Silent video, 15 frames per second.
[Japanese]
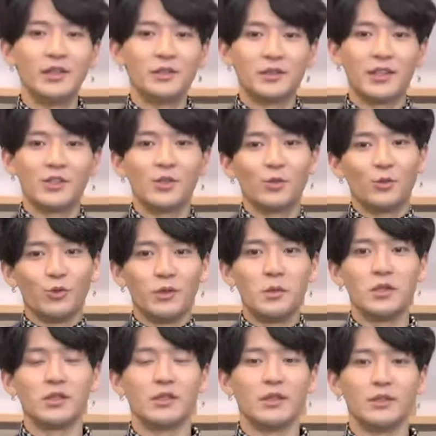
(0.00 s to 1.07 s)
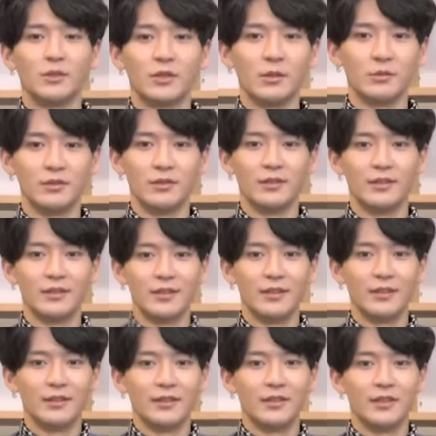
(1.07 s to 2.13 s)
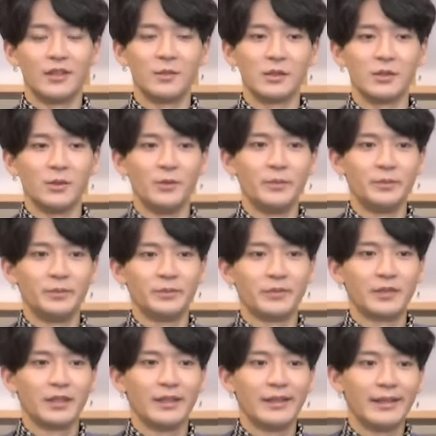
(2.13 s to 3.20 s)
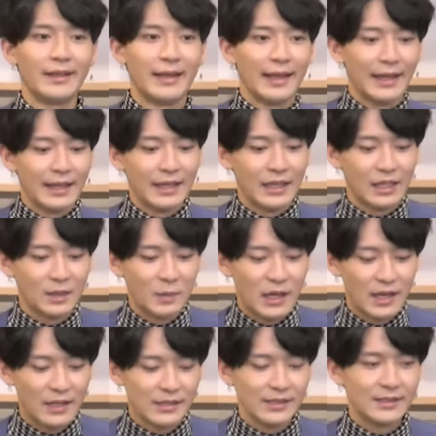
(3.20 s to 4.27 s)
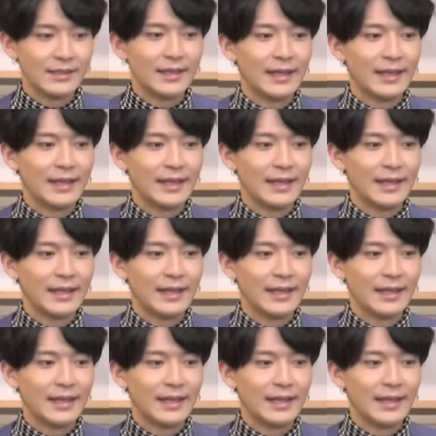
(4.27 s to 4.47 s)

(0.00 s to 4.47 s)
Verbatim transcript: るからちょっと上目じゃないと多分いきますよいきます